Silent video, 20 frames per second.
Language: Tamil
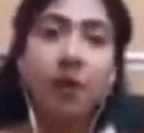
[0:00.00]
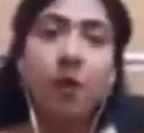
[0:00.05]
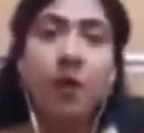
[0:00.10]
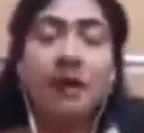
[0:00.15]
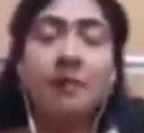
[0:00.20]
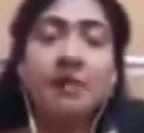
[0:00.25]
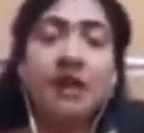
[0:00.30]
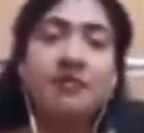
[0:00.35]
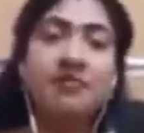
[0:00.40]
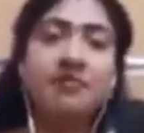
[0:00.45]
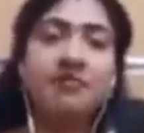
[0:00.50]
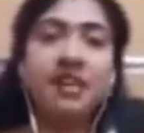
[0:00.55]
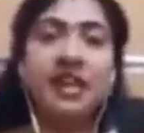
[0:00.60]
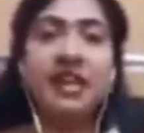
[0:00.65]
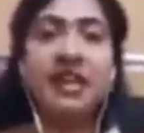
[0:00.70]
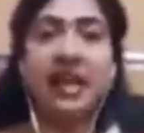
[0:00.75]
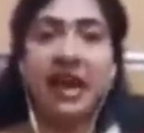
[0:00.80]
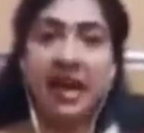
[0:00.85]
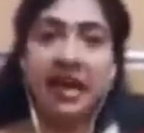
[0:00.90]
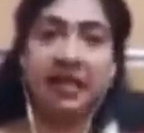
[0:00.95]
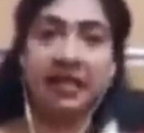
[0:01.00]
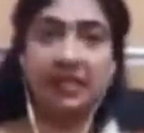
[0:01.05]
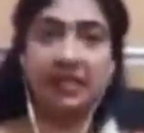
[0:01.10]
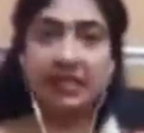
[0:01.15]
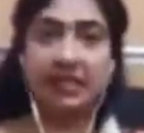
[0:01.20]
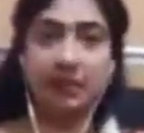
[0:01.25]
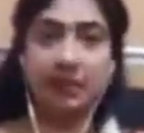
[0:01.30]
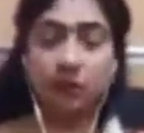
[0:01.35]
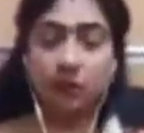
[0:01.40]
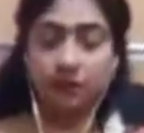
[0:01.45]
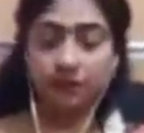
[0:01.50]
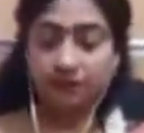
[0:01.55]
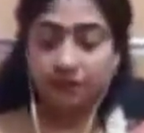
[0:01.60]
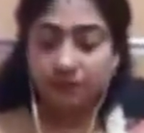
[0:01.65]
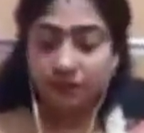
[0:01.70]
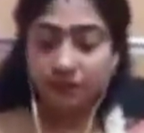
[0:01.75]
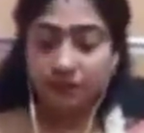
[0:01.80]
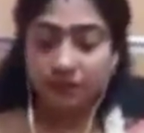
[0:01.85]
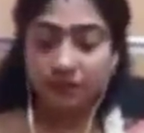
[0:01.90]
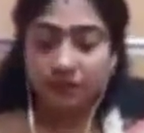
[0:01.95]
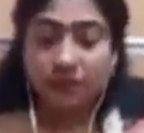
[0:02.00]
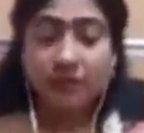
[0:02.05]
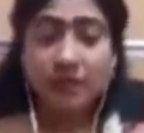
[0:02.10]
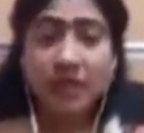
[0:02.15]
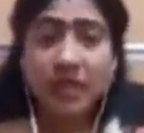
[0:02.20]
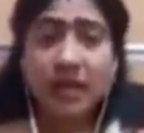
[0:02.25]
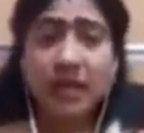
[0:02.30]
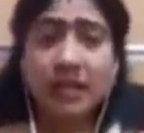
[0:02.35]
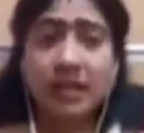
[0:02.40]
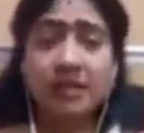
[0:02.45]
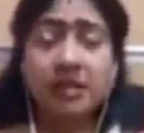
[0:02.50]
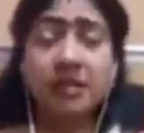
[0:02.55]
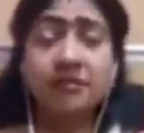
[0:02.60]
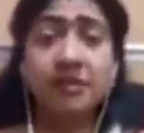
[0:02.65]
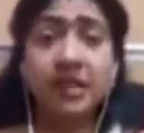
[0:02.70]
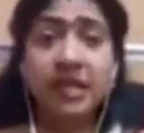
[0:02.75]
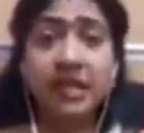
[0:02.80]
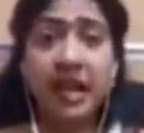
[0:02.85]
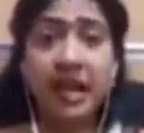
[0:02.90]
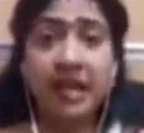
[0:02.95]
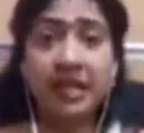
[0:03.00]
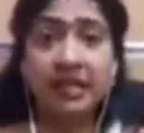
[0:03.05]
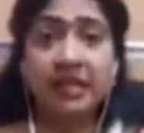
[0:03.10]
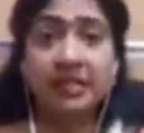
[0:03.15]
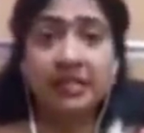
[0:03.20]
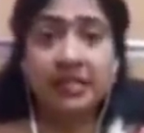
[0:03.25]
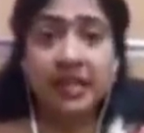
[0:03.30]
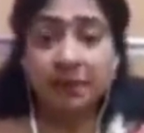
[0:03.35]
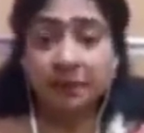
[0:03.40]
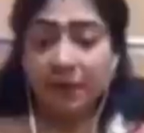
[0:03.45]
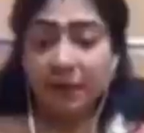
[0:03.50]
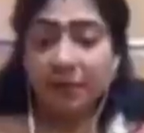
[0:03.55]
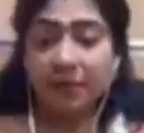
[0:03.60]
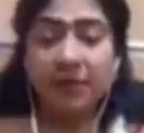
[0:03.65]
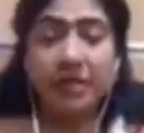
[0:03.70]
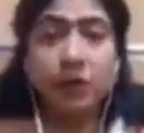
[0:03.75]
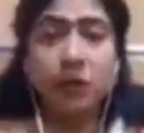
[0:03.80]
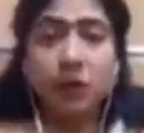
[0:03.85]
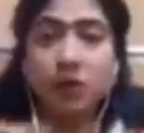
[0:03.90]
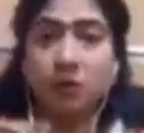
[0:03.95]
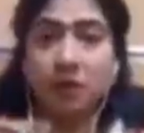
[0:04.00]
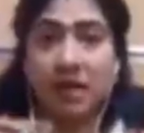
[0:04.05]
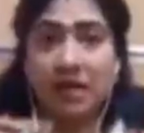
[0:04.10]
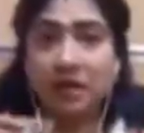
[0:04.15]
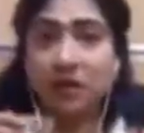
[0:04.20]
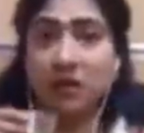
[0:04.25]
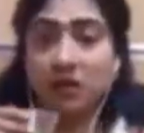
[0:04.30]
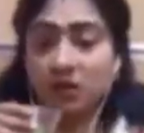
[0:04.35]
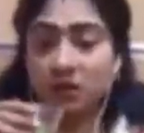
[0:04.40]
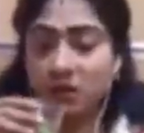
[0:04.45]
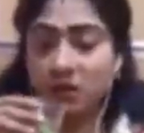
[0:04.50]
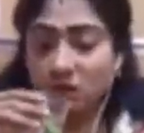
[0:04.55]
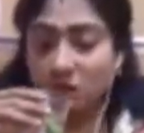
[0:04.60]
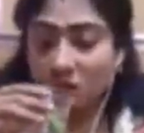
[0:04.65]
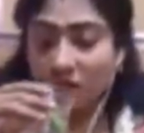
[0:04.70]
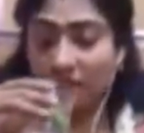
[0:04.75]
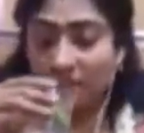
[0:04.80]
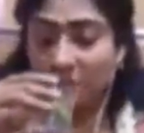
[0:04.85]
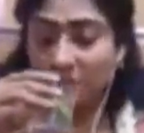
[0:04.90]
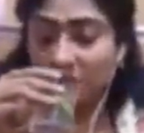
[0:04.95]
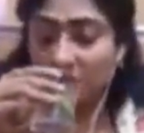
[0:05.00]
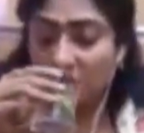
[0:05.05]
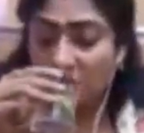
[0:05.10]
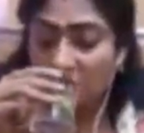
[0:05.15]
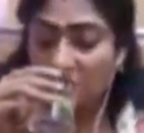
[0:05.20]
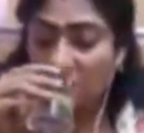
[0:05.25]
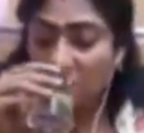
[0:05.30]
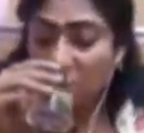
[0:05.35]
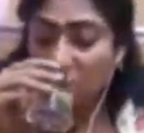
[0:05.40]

நம்ம உடம்புல ஃப்ரீ ரேடிக்கல்ஸ் இருக்கும் அதாவது ஃப்ரீ ரேடிக்கல்ஸ்னால் இப்போ நம்ம வீட்டில் ஒரு மரம் இருக்குன்னு வச்சுக்கோங்களேன்